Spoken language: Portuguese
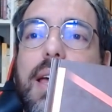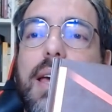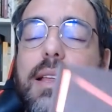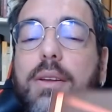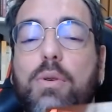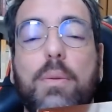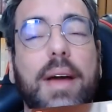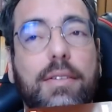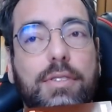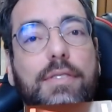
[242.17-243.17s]
Então, como
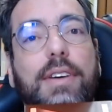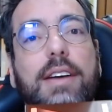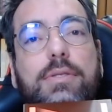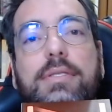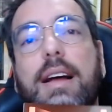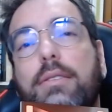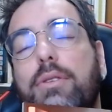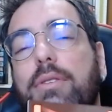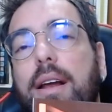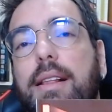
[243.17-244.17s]
é que você faz um Estado
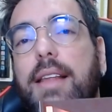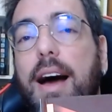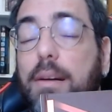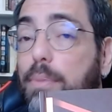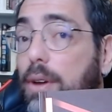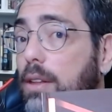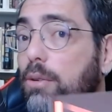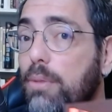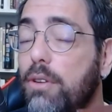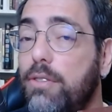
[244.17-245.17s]
totalitário? Porque
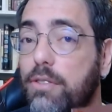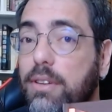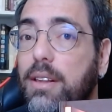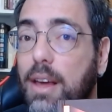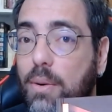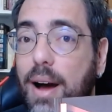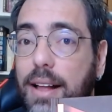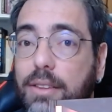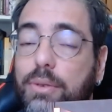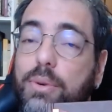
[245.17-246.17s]
no
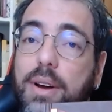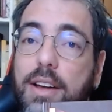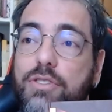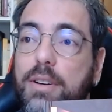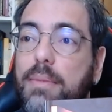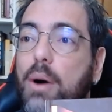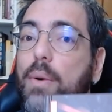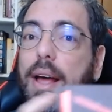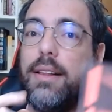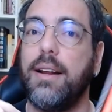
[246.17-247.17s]
1984, o grande
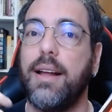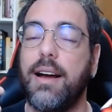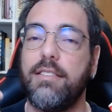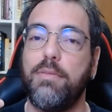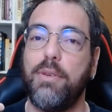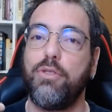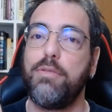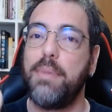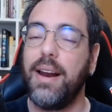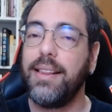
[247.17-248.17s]
irmão entra na casa das pessoas
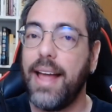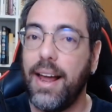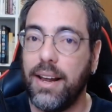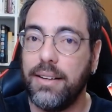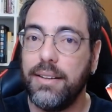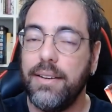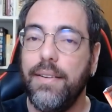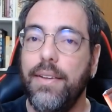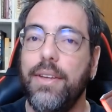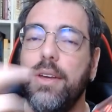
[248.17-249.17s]
pela tela.
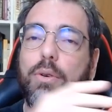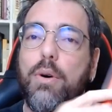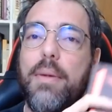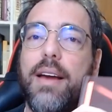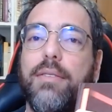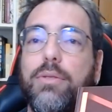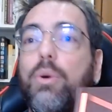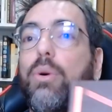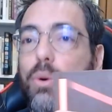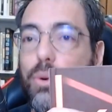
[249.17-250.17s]
Como é que
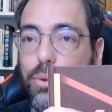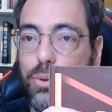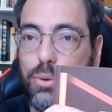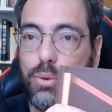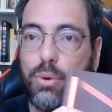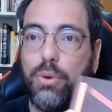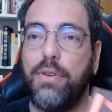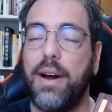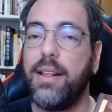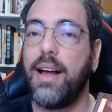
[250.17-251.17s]
no, no
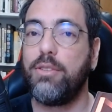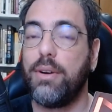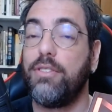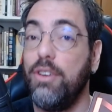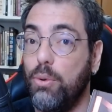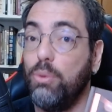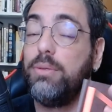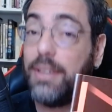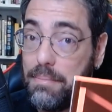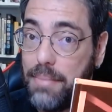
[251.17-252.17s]
Fahrenheit 451
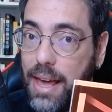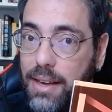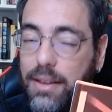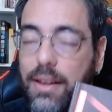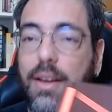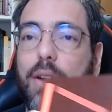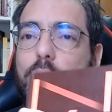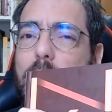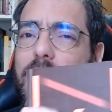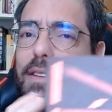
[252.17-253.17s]
também?
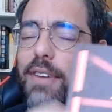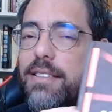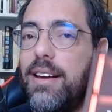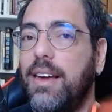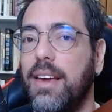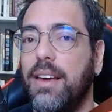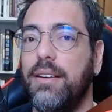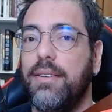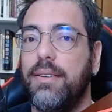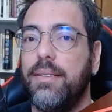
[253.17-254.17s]
Como é que ele faz aqui?
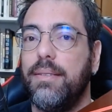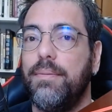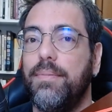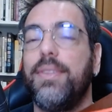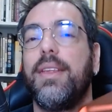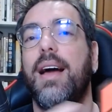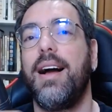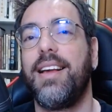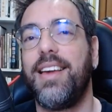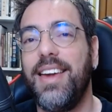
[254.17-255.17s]

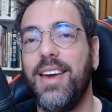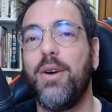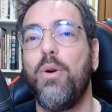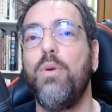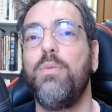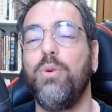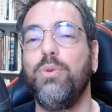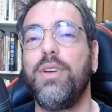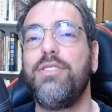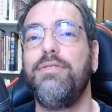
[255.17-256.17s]
Aqui o
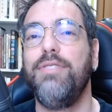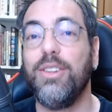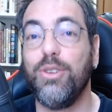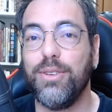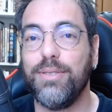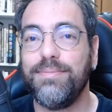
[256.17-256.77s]
mundo é de vidro.